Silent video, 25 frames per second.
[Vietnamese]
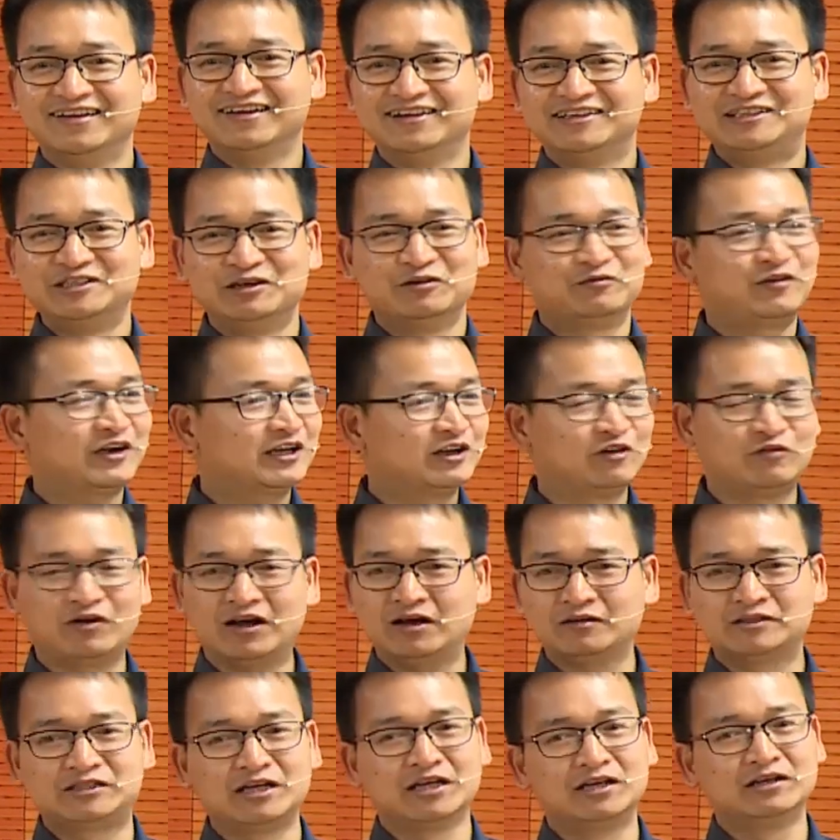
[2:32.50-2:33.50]
chứ vai đầu
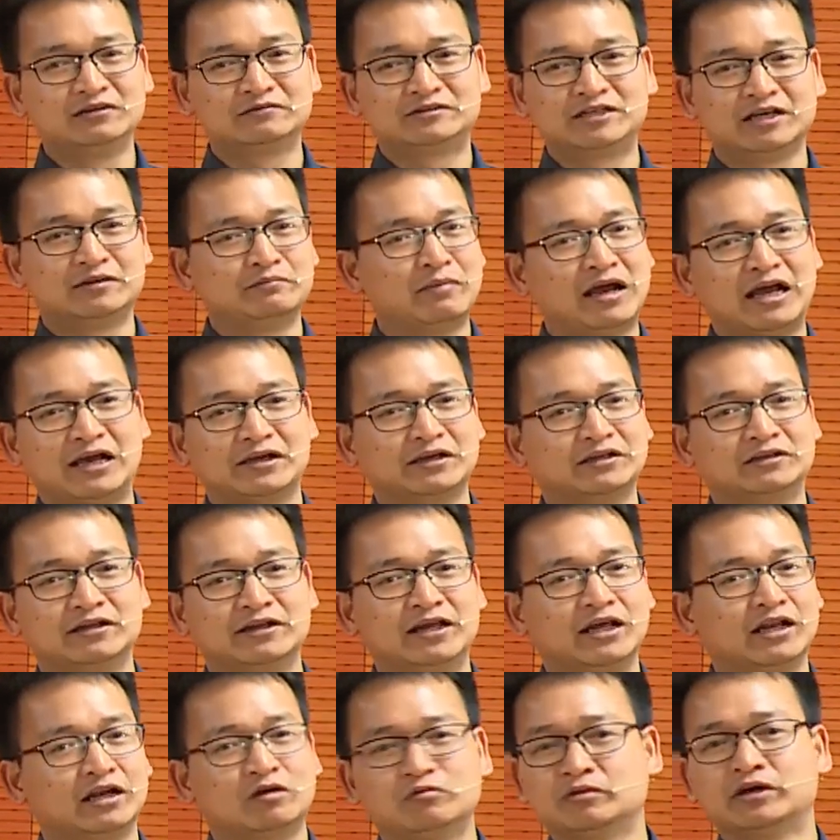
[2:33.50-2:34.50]
vai trên trên mạng
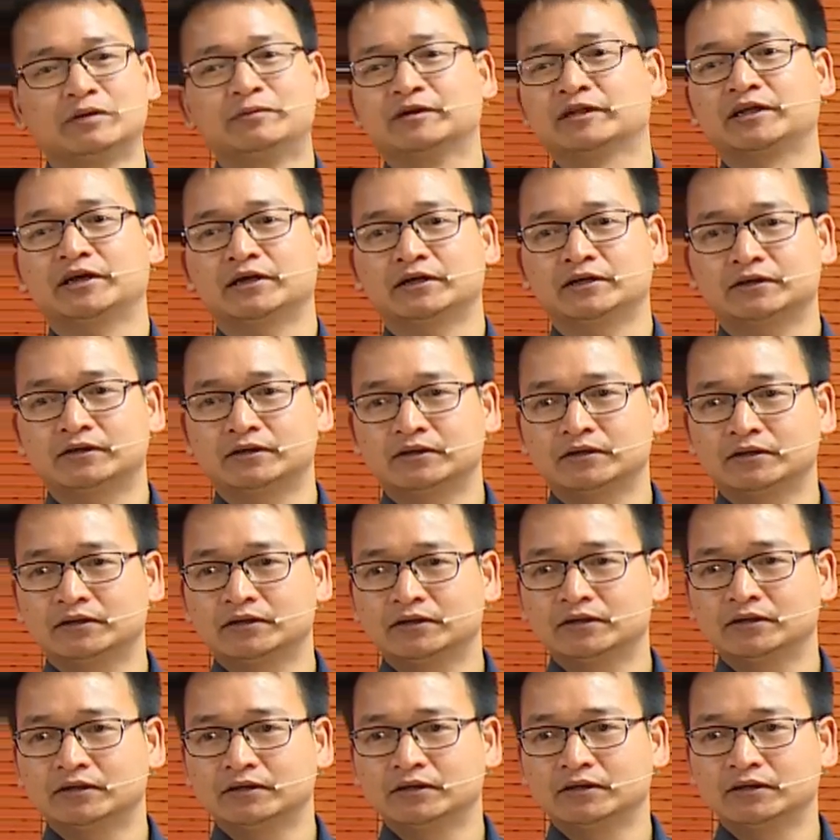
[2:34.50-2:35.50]
internet là không kiếm được tiền
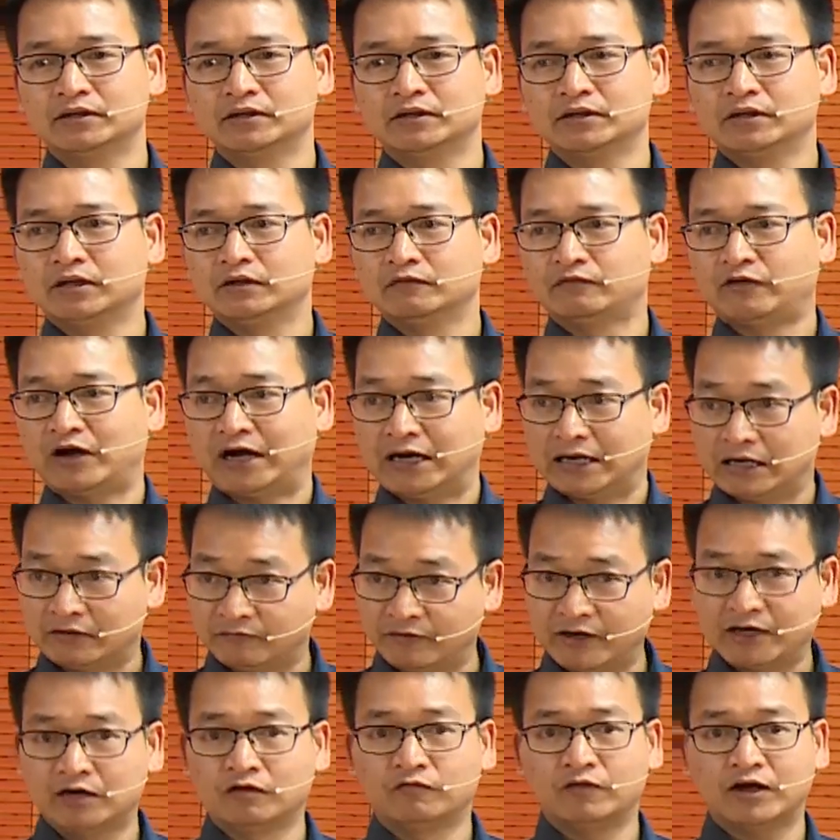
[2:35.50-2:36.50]
phải là
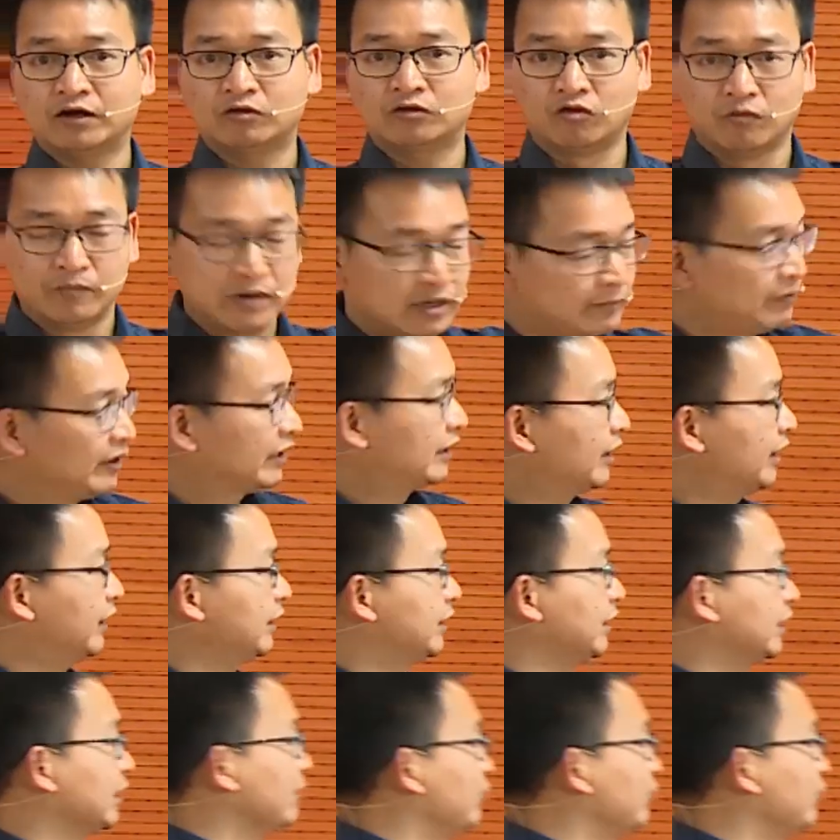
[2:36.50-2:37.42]
vai đầu vai của biên thì